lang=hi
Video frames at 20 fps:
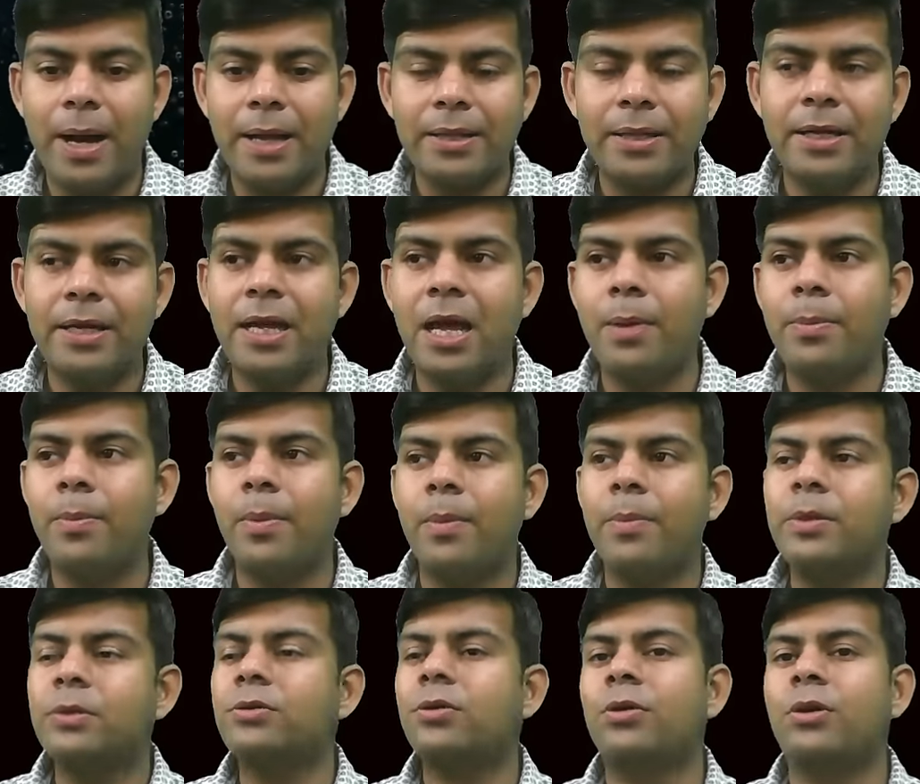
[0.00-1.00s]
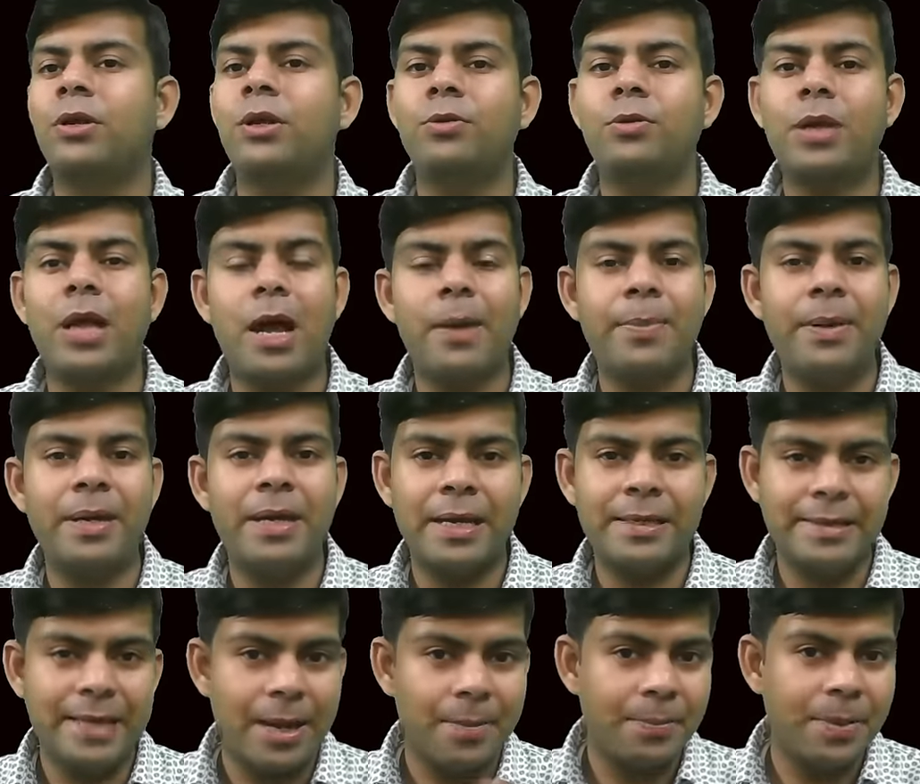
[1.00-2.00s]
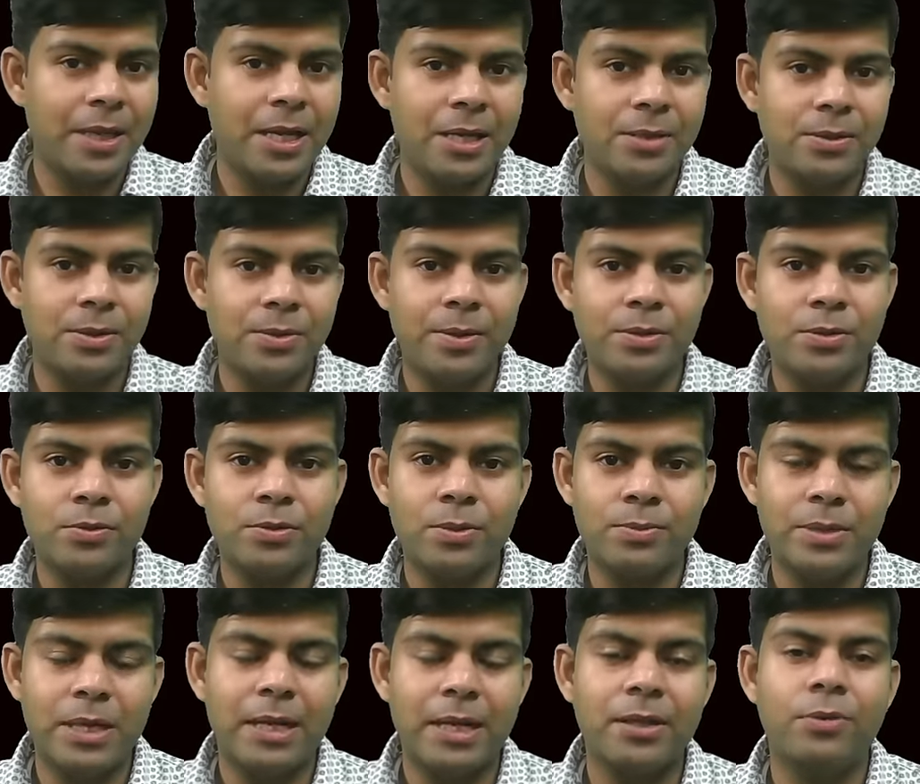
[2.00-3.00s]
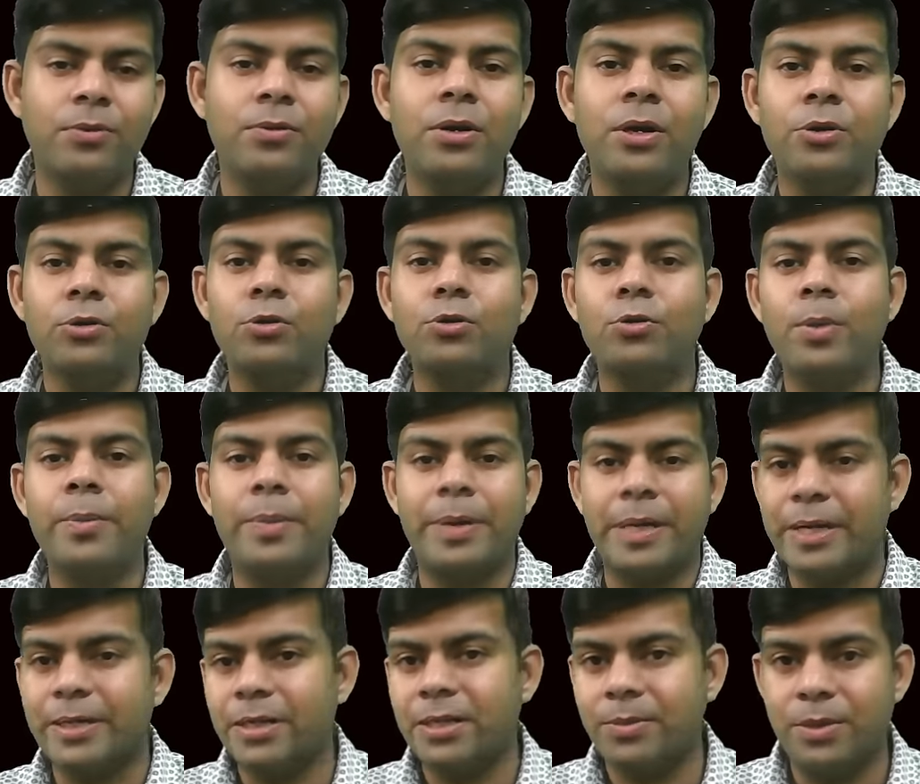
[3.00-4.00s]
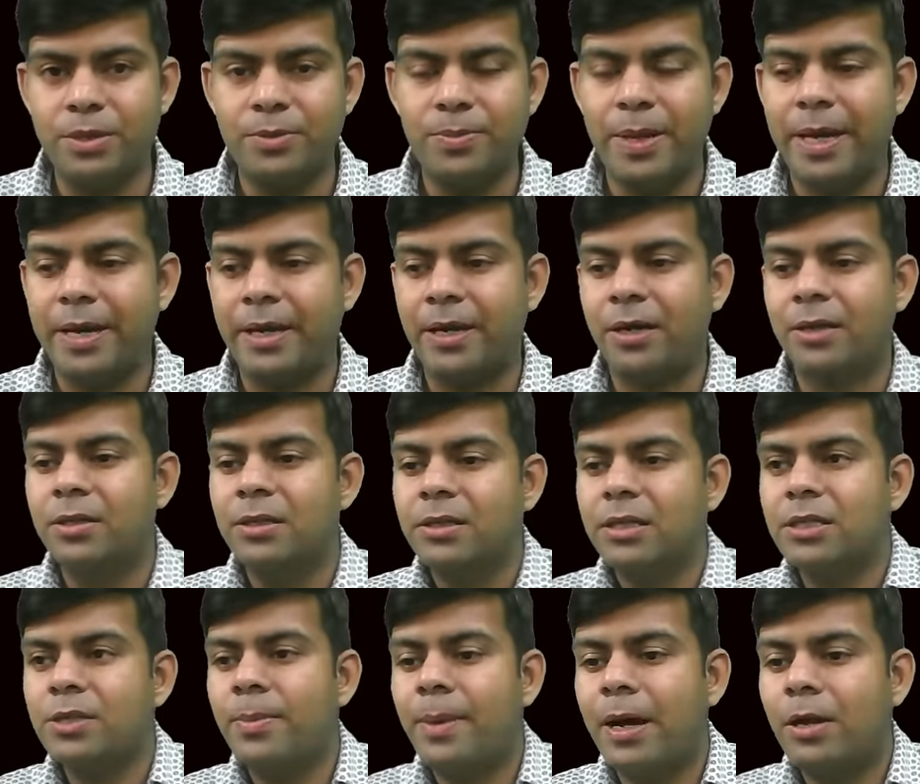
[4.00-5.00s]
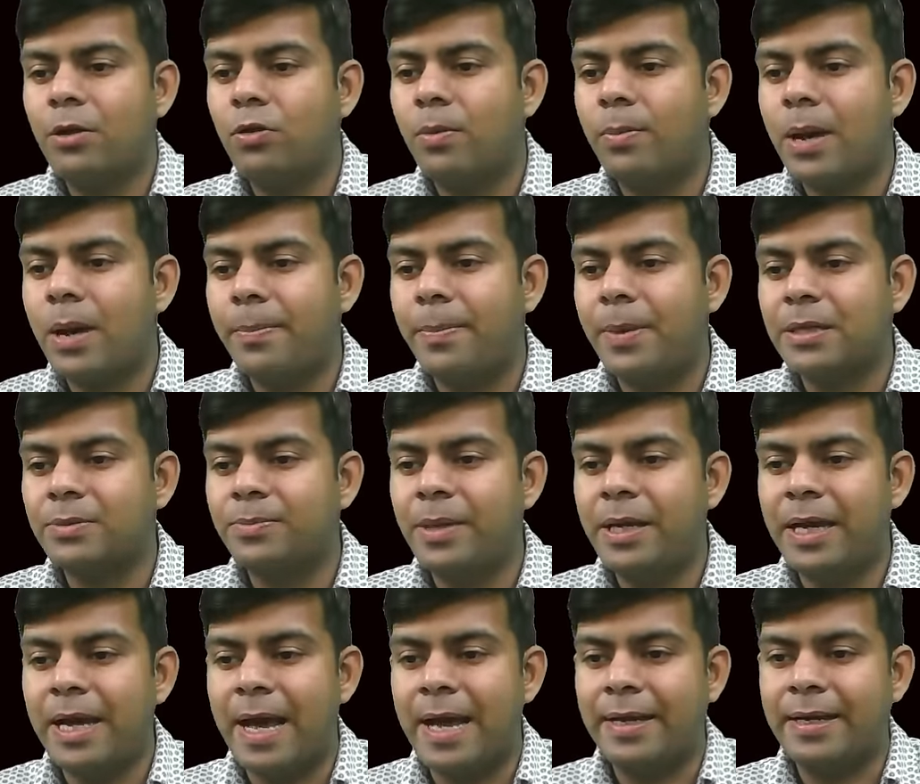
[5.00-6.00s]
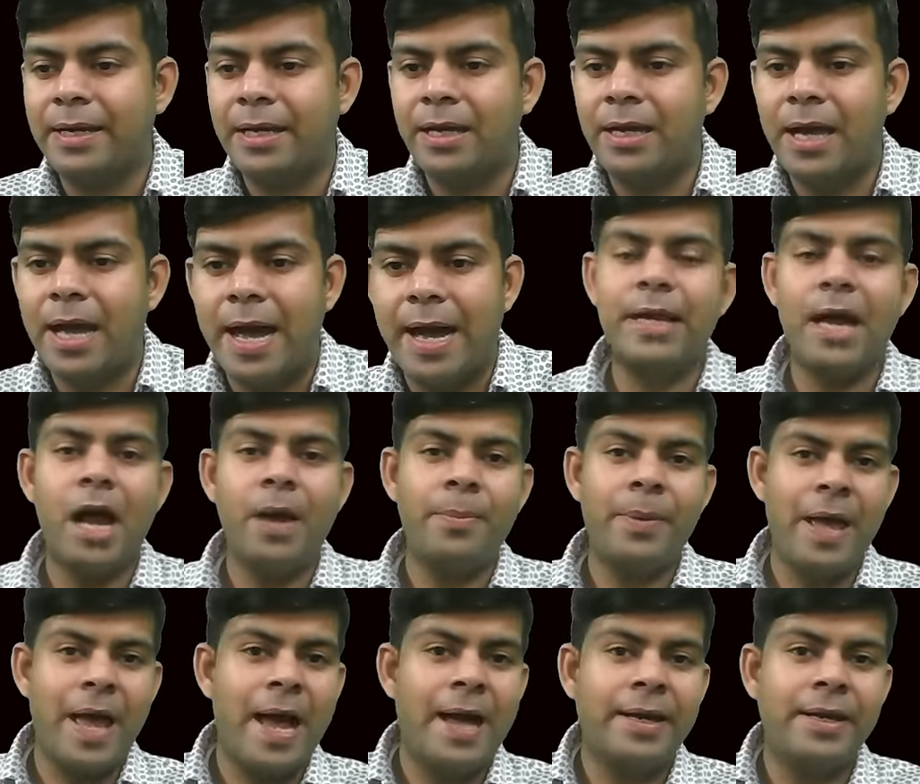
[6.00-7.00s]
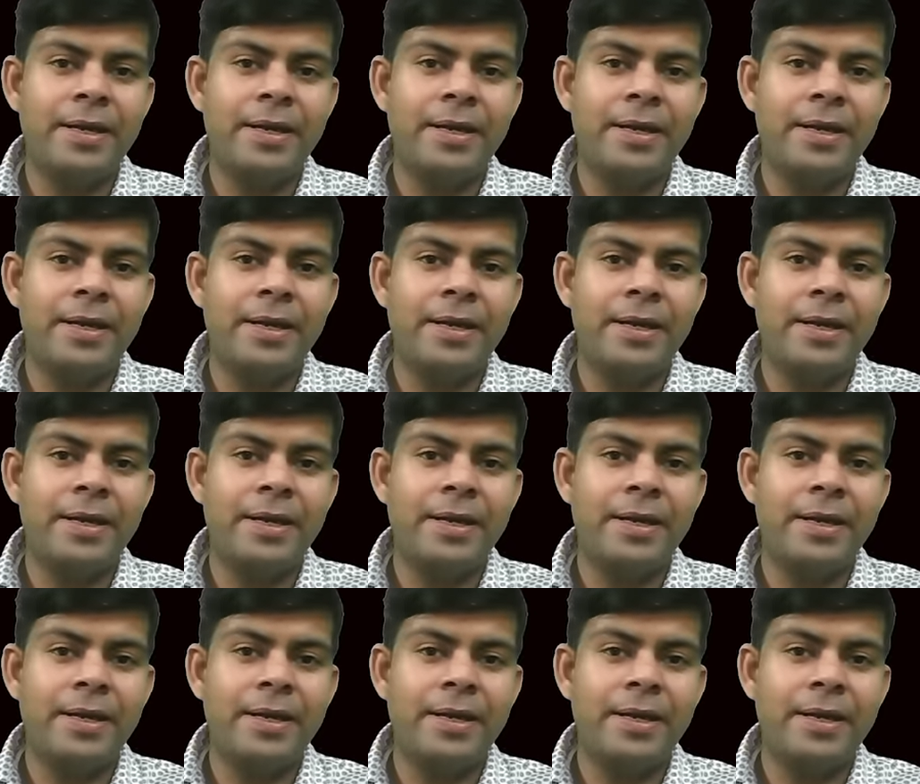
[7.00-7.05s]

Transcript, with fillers: बात करें आप बबल सॉर्ट की तो यहाँ पे एक एग्जाम्पल के समझाता हूँ तो तुम्हें बेटर समझ में में आएगा जैसे मान लो हमारे पास में एक एरे है एंड यहाँ पे